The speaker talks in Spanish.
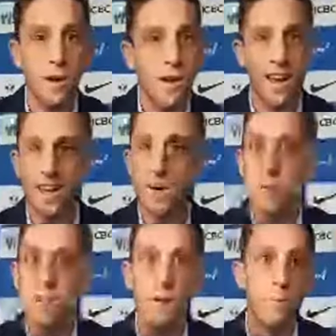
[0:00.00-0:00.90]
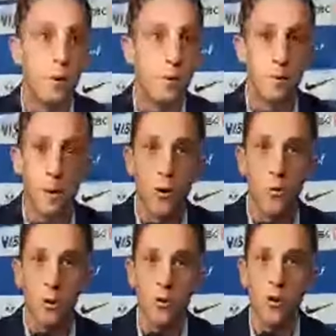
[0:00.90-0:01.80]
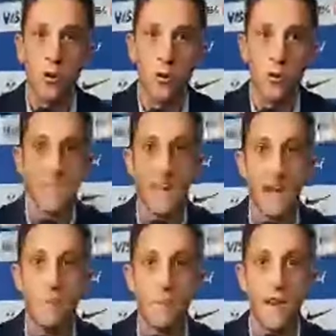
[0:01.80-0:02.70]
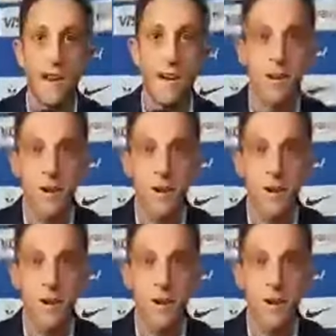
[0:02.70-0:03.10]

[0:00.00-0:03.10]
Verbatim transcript: estaba tan preocupado como nosotros allá en Canberra